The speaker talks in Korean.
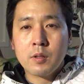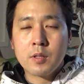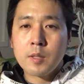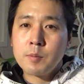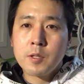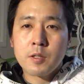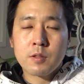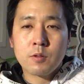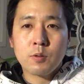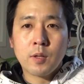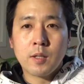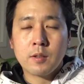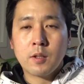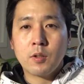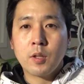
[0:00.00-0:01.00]

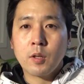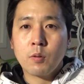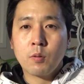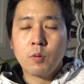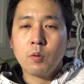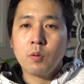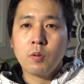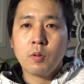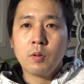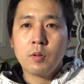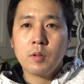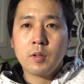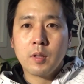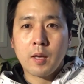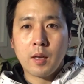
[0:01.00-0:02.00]
딥피스도한 게 됐고
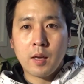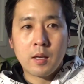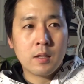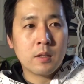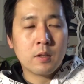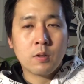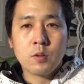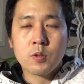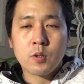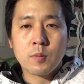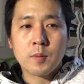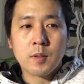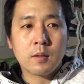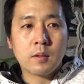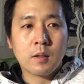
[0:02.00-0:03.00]
이게 애인인
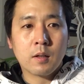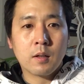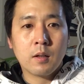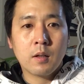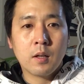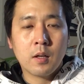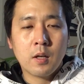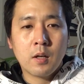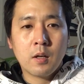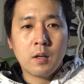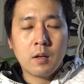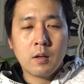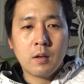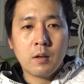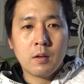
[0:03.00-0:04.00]
것처럼 됐다가
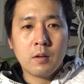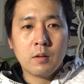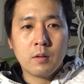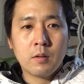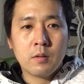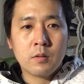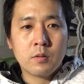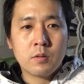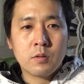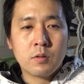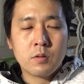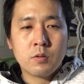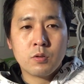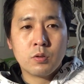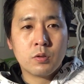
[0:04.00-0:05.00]
어,
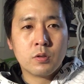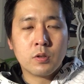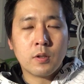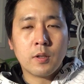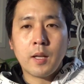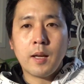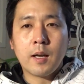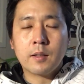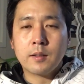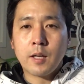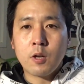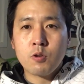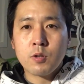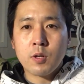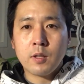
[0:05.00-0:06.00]
천하의
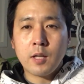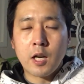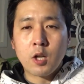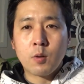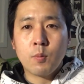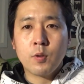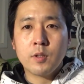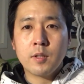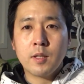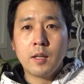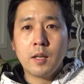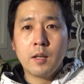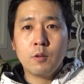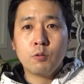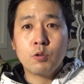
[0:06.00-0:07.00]
악당인 줄 알았는데 알고 보니
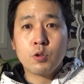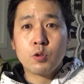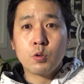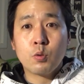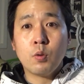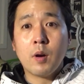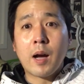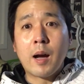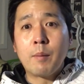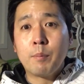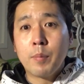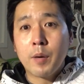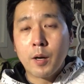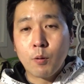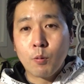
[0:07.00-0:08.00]
우리 주인공
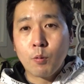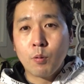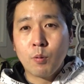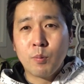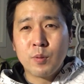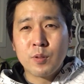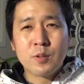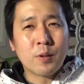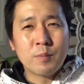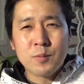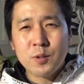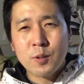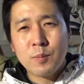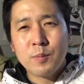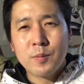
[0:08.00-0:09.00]
아빠고 뭐
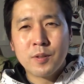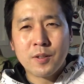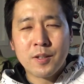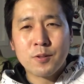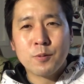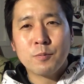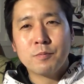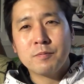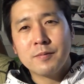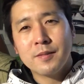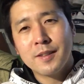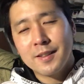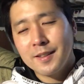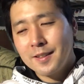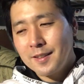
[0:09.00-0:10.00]
점점 이렇게 좀
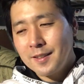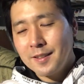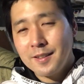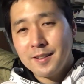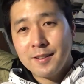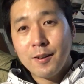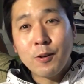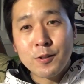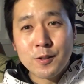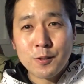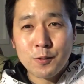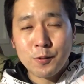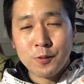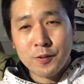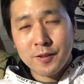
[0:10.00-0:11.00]
예,
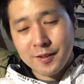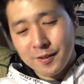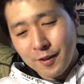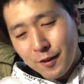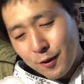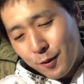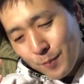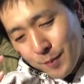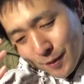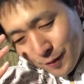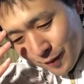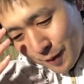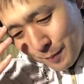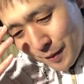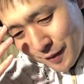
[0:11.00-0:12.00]
억지로 이렇게 끼워
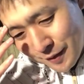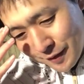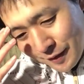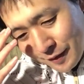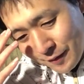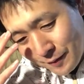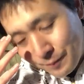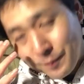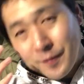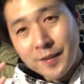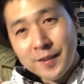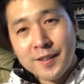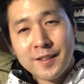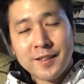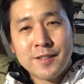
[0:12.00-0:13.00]
맞춘 게 많잖아요.
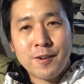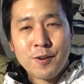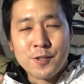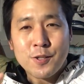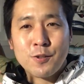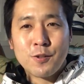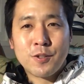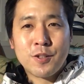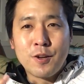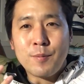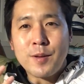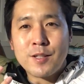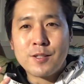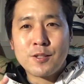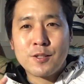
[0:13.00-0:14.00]
그 억지로 끼워
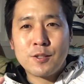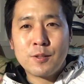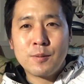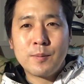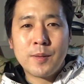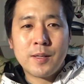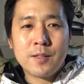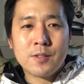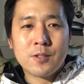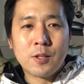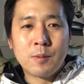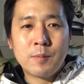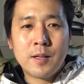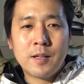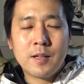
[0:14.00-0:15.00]
맞춤에
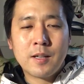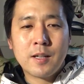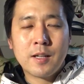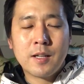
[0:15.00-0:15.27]
정말